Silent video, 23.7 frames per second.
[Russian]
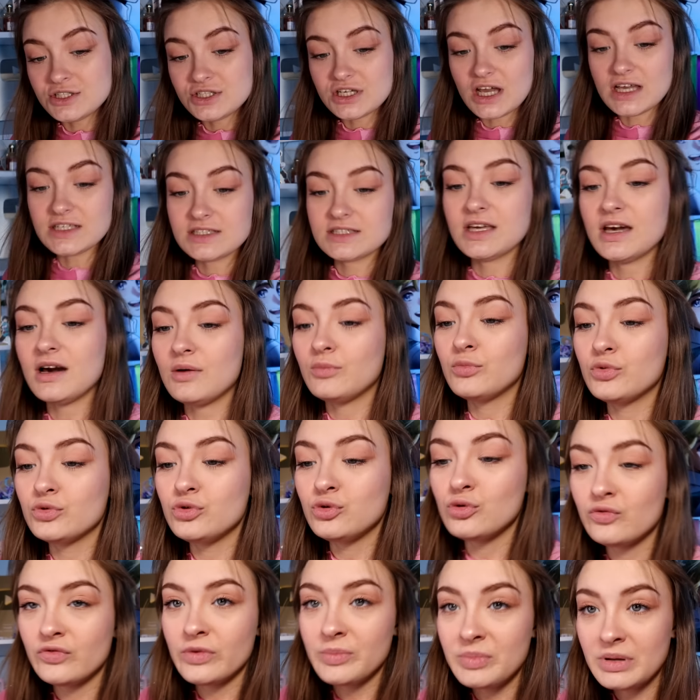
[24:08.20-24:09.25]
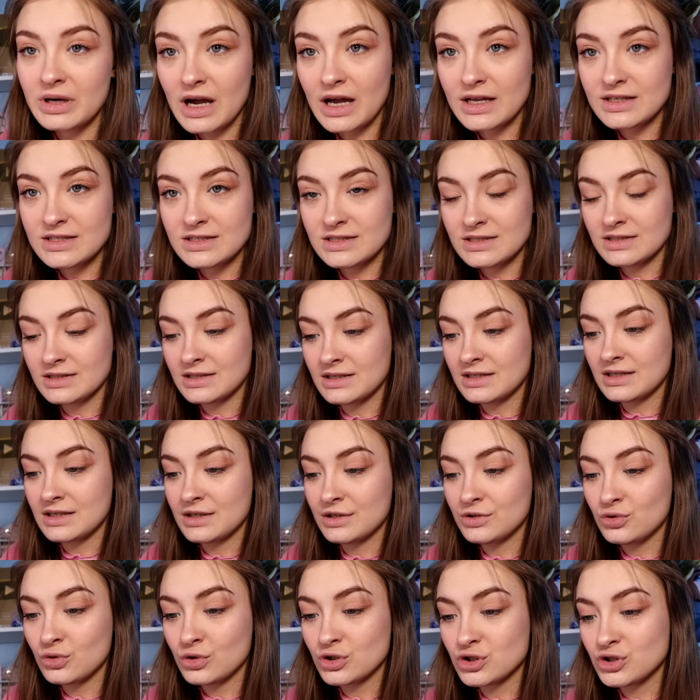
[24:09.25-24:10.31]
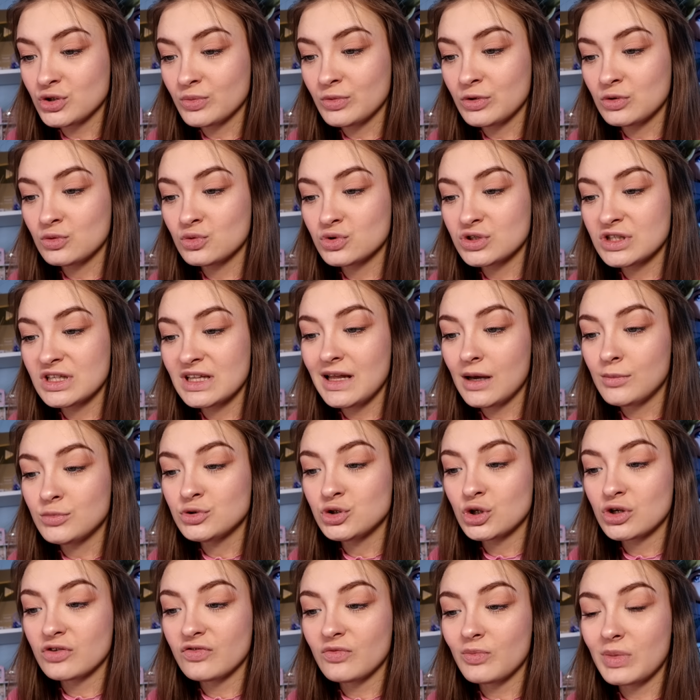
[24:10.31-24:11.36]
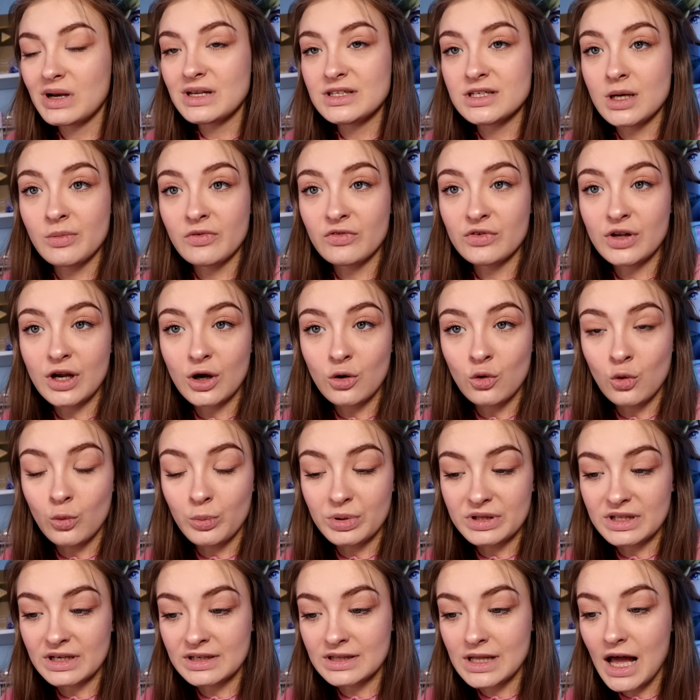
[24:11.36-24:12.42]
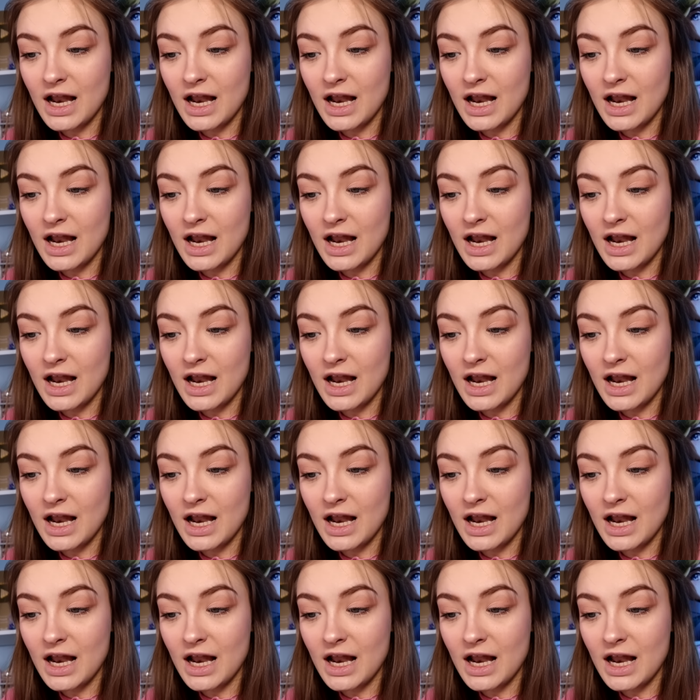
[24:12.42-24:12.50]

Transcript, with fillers: Сейчас я буду выбирать э, то, что мне нужно для обзоров бальзамов для губ и так